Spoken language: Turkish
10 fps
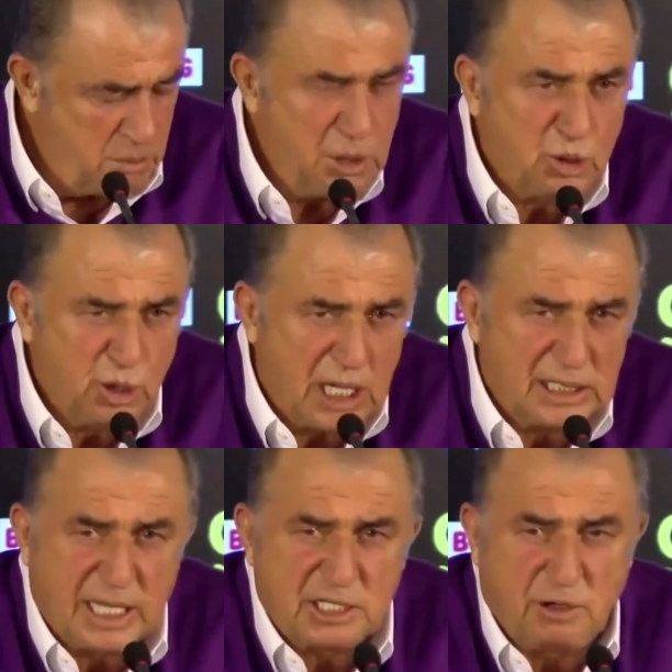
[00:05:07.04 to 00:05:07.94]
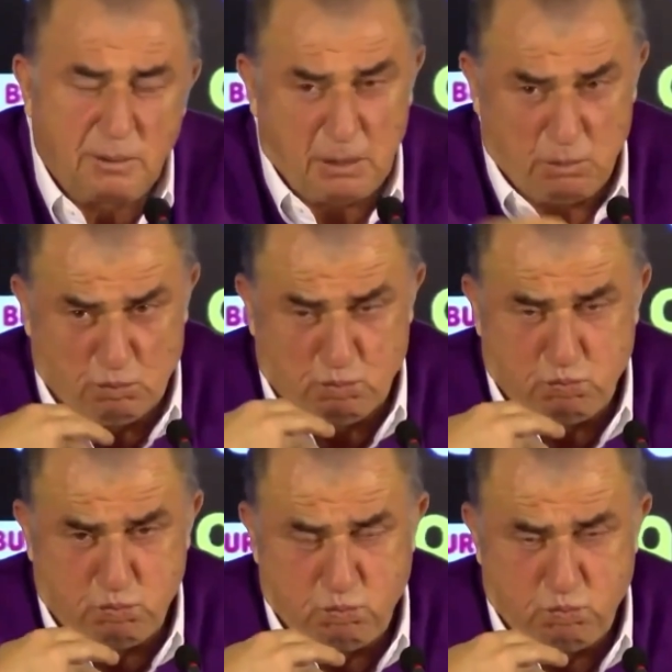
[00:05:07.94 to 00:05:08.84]
Bir tüneldeyiz ve ben
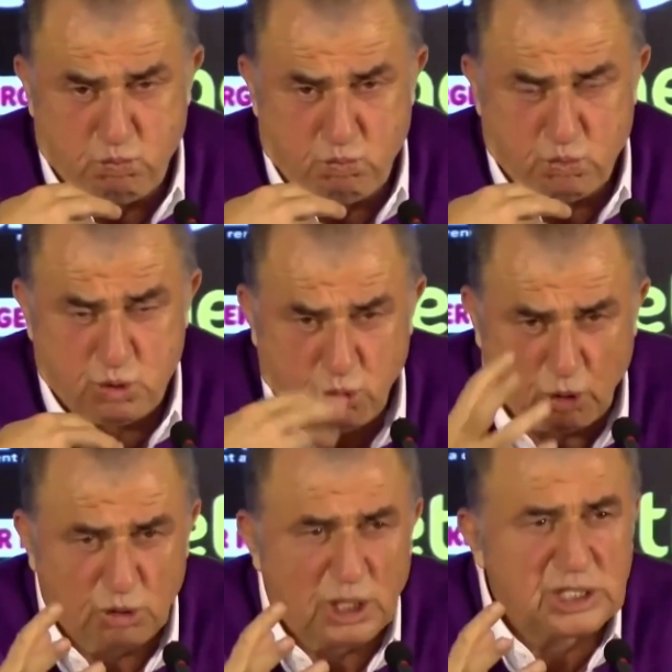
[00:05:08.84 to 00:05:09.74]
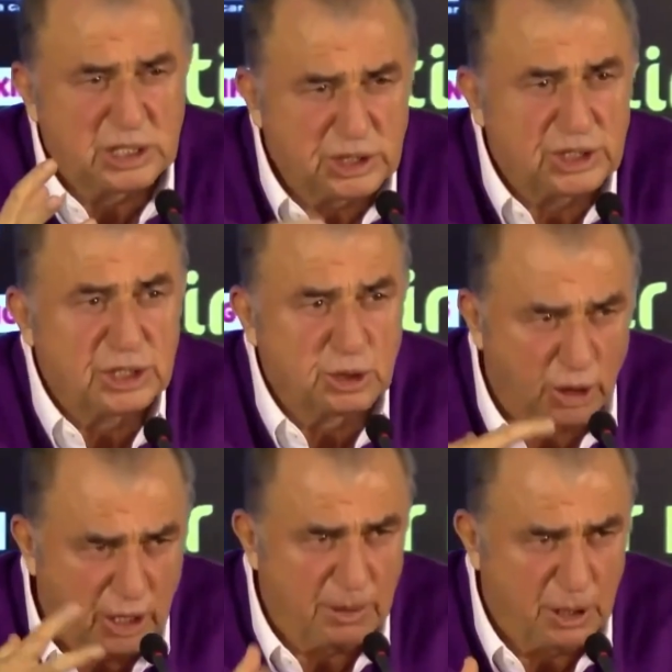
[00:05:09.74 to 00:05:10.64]
sonundaki ışığı
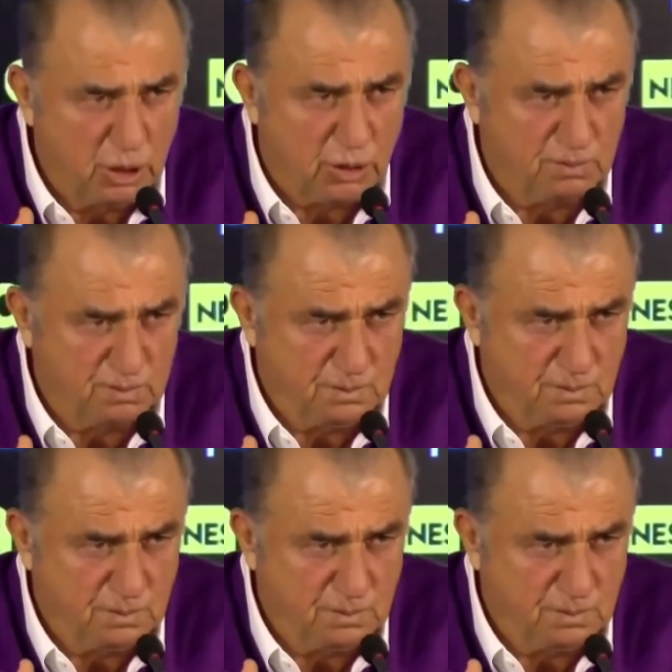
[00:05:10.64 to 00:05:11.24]
görebiliyorum.